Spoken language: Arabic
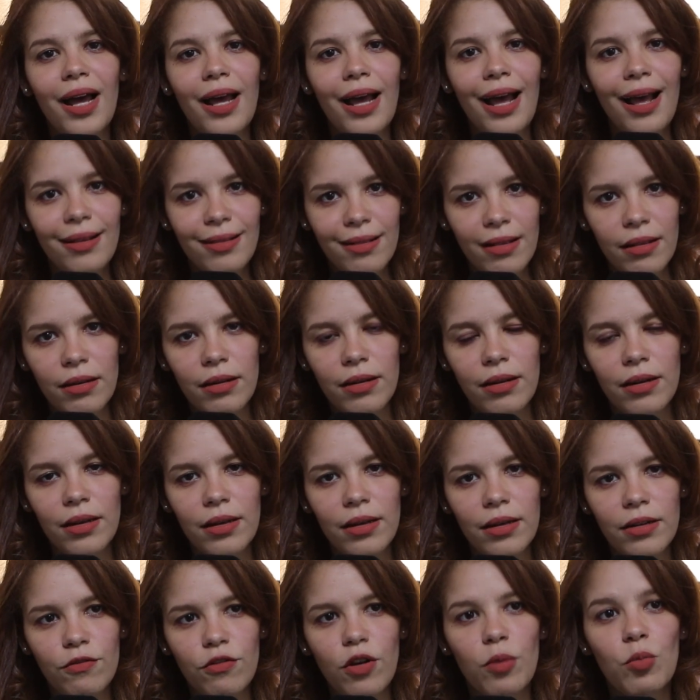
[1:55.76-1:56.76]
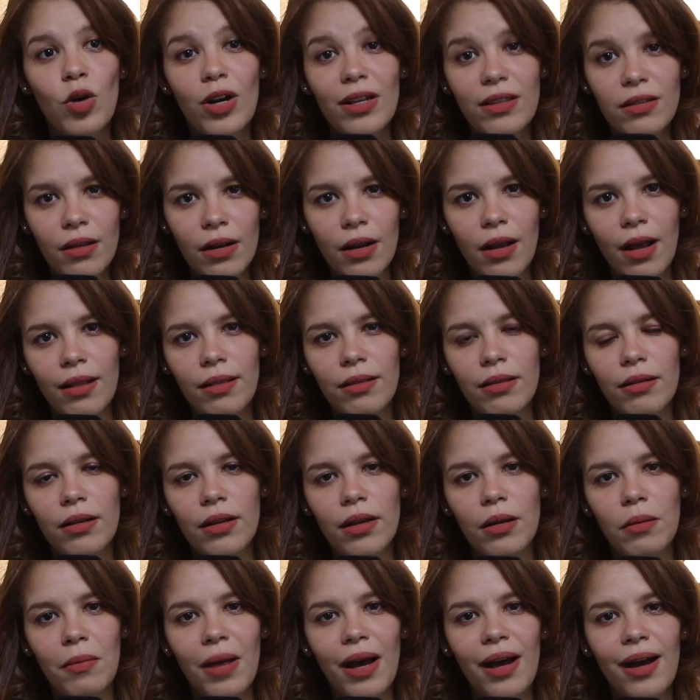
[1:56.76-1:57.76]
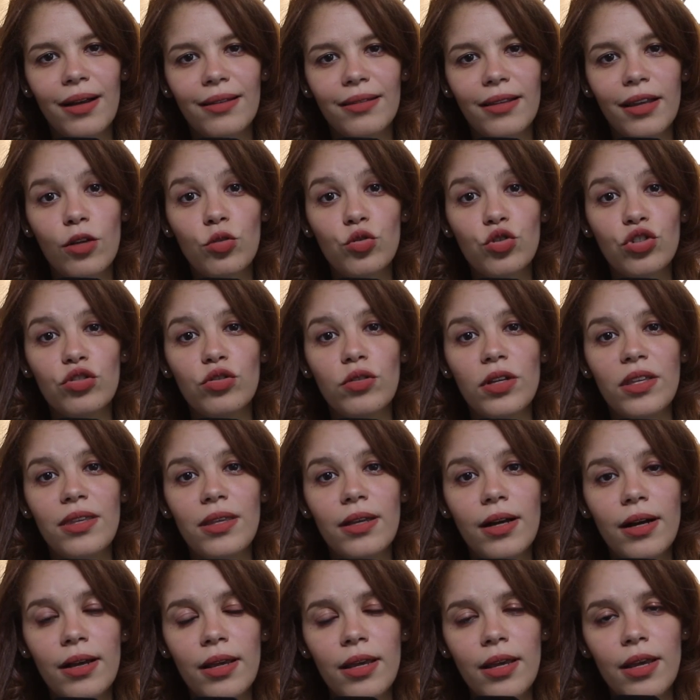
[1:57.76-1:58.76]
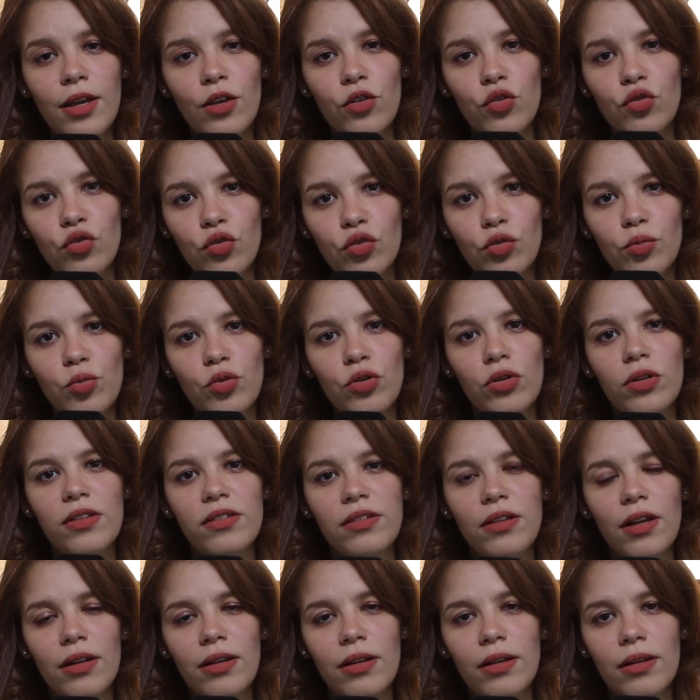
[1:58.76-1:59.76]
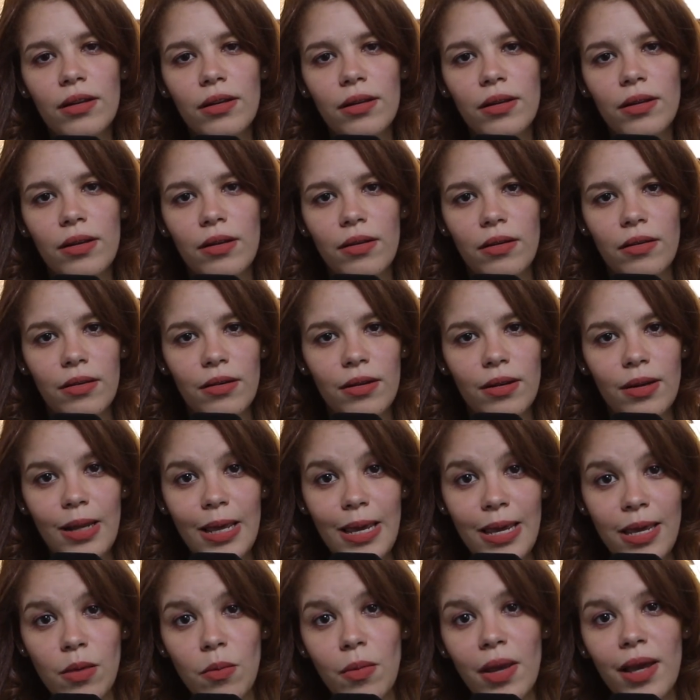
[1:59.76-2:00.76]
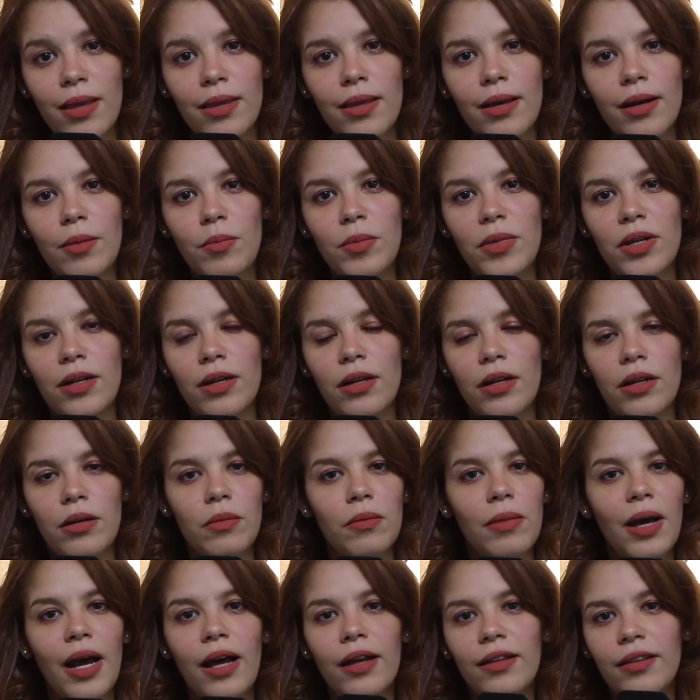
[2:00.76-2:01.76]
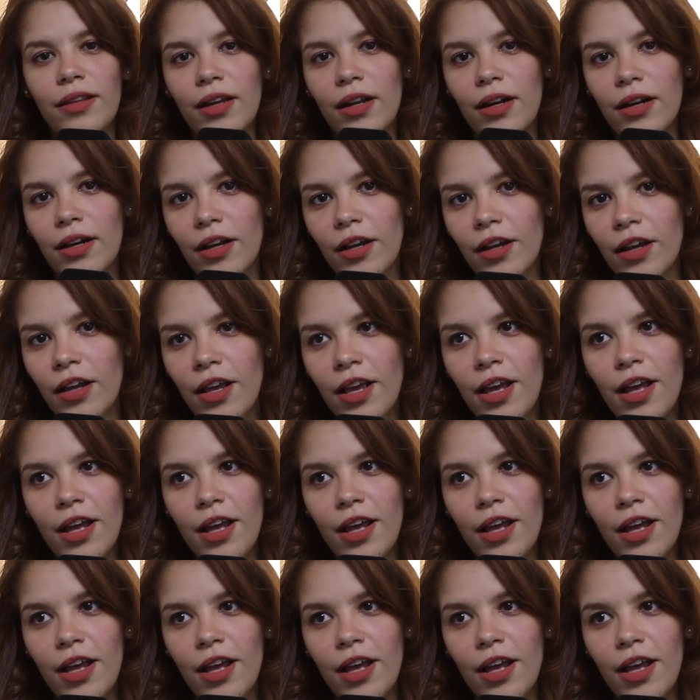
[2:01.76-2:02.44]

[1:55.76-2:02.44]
هذا نفهموا اكثر هذه المخاطر وشنو هي سبل ديال الحمايه من المخاطر آه،